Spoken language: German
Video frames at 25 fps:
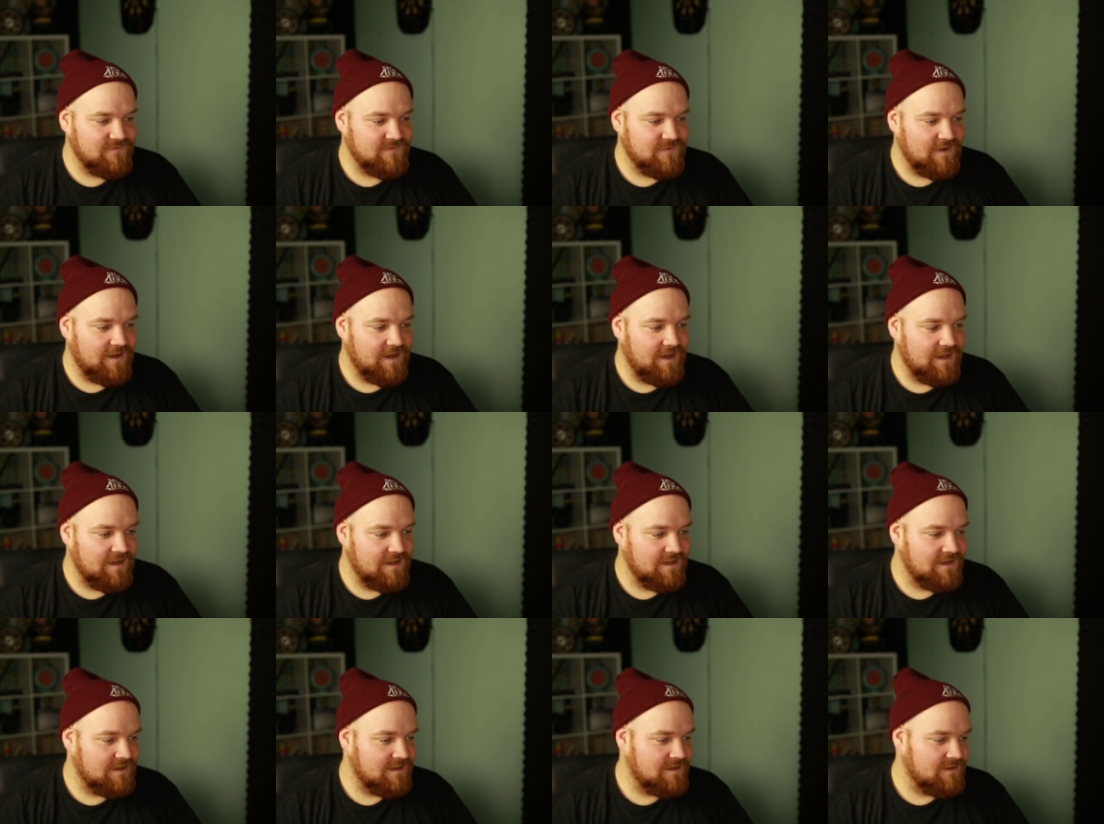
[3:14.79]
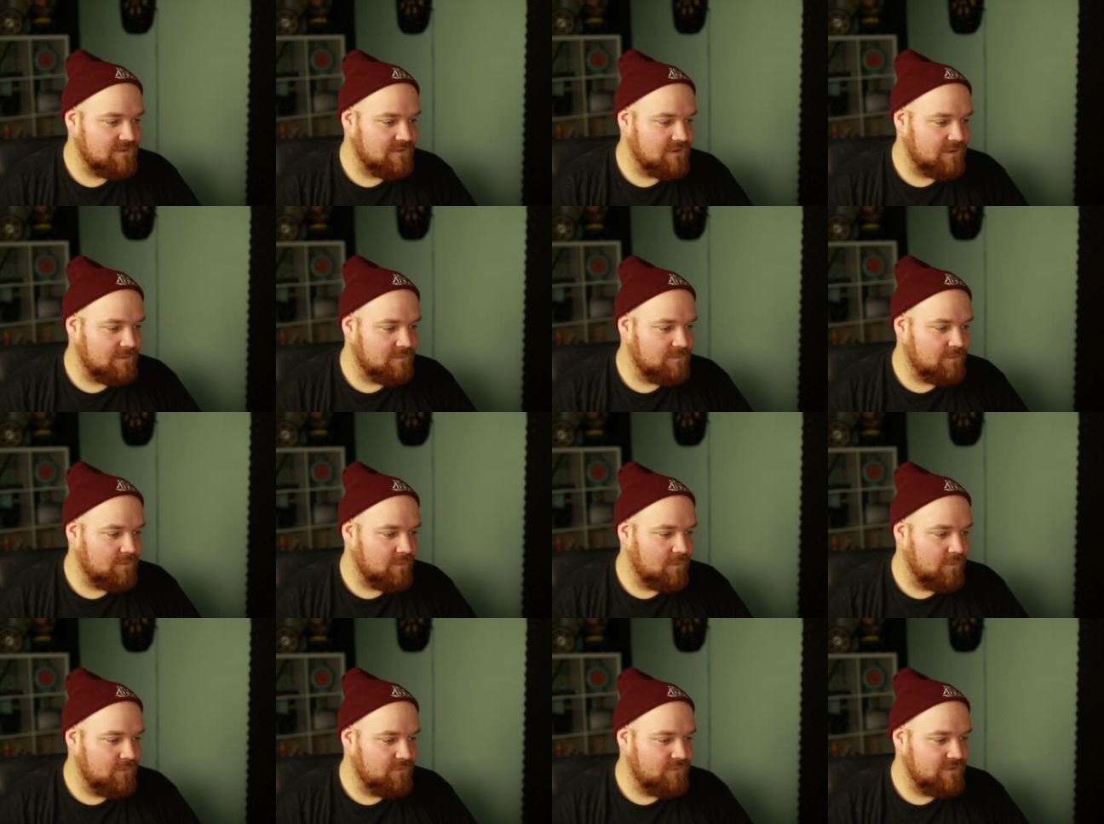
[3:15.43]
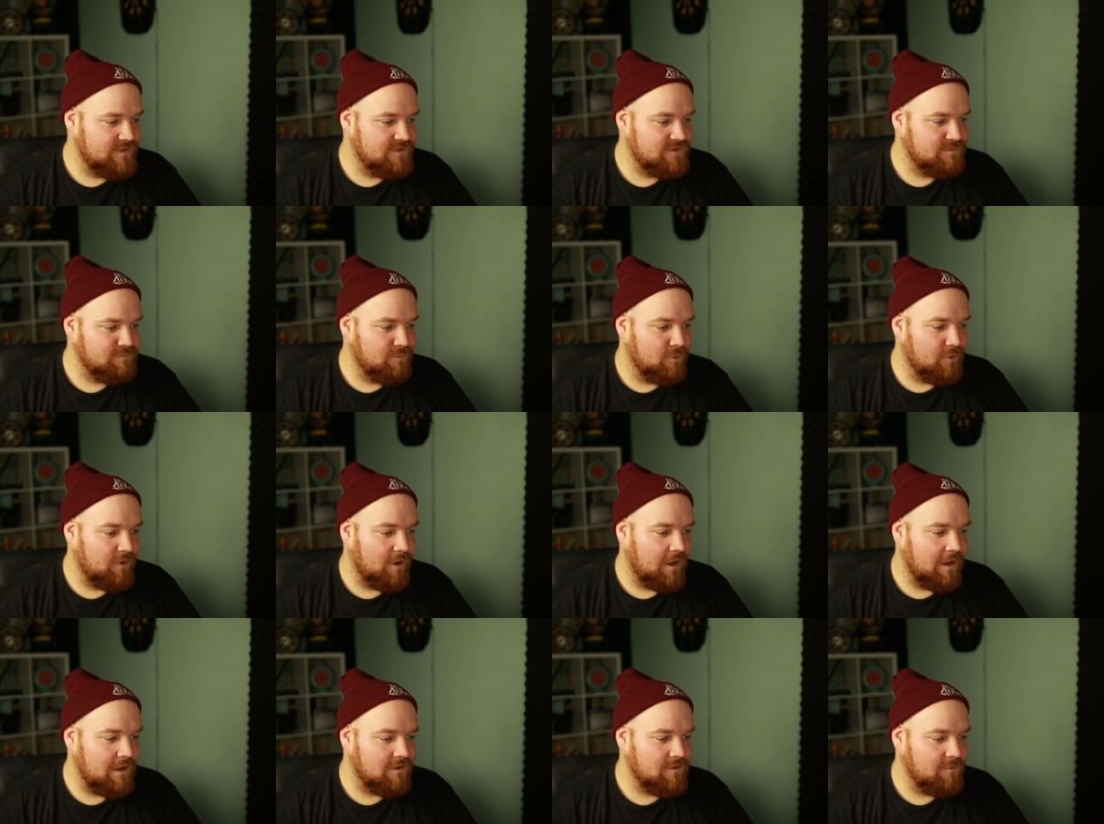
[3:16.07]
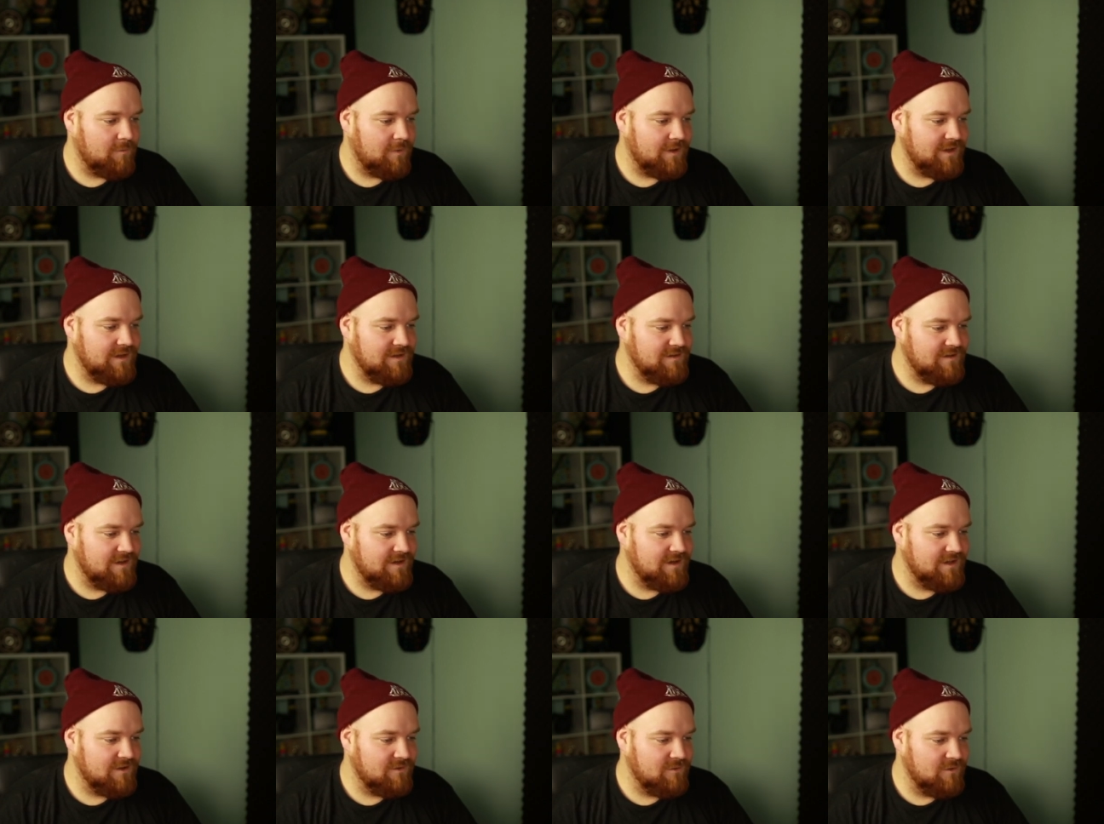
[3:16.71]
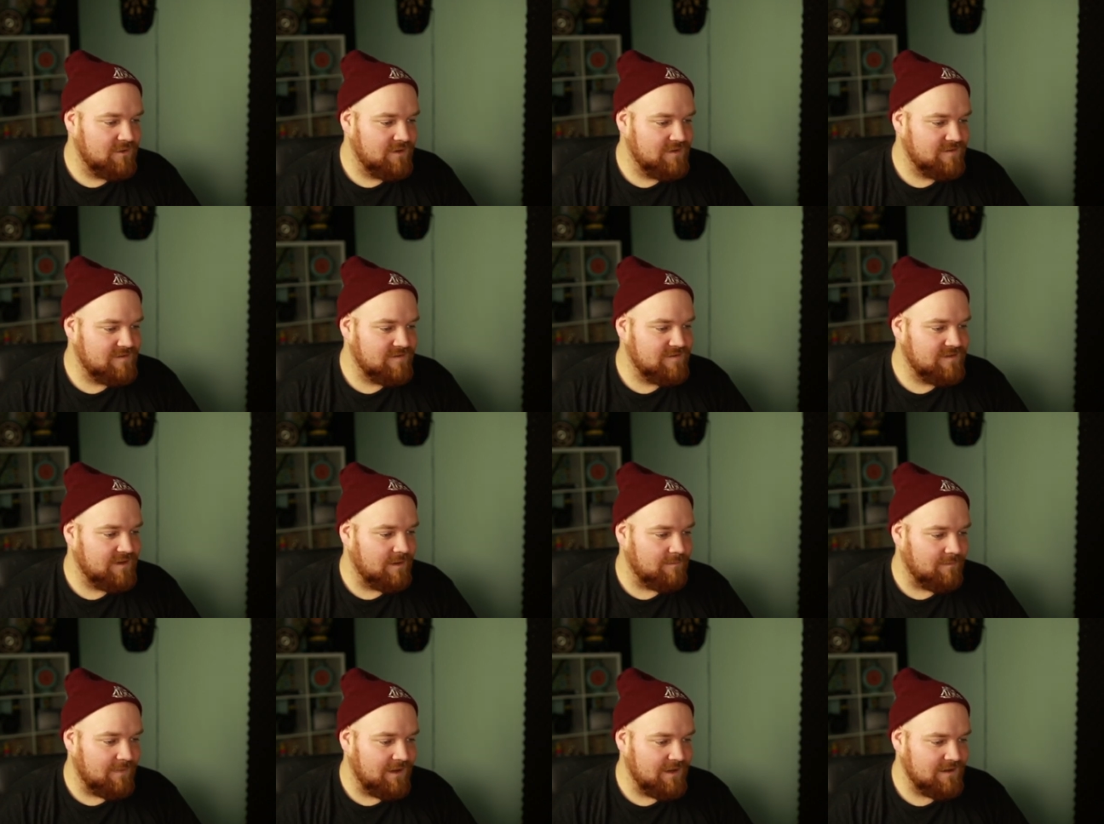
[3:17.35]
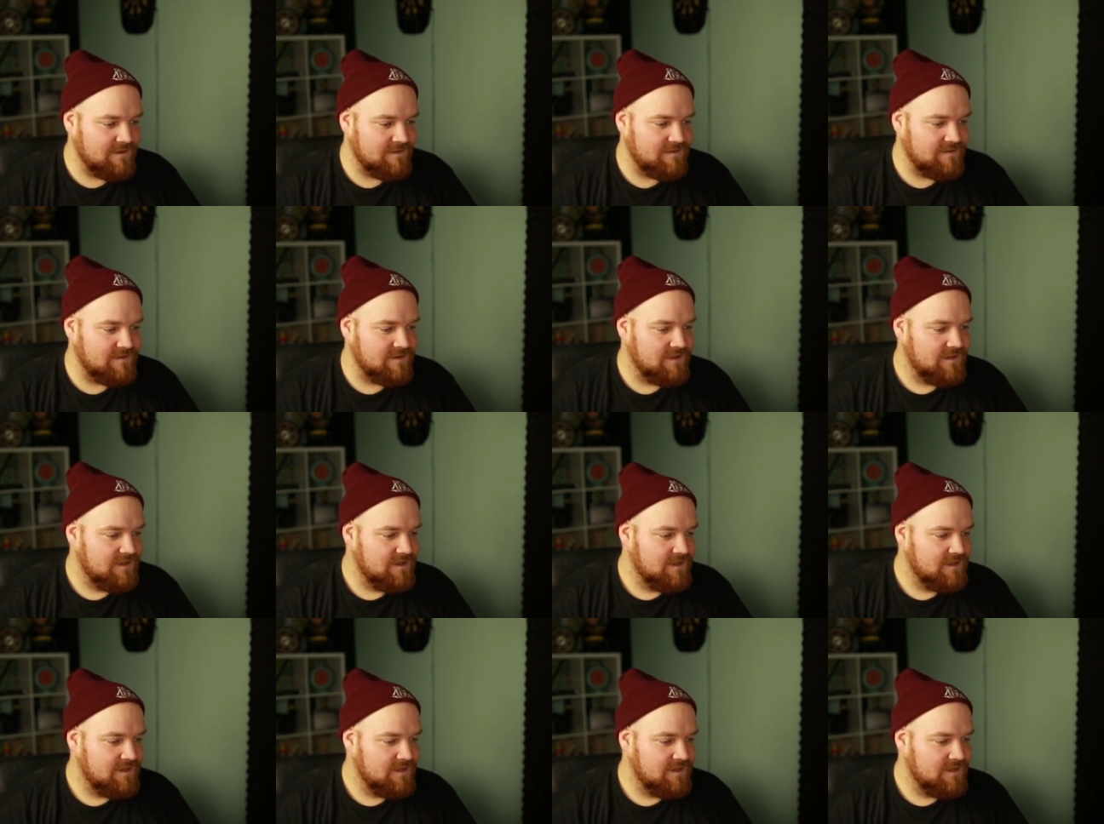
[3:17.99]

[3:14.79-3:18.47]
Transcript: War oder beruflich Moderator bei Hinter den Kulissen der Macht.